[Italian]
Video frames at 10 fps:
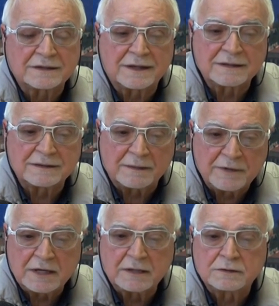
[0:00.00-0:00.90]

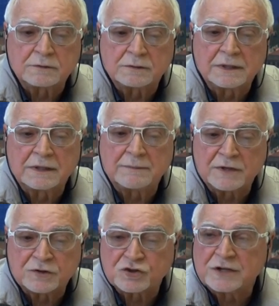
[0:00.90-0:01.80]
trattamento
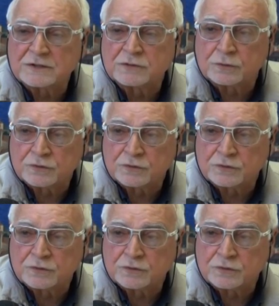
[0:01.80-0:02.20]
dell'emergenza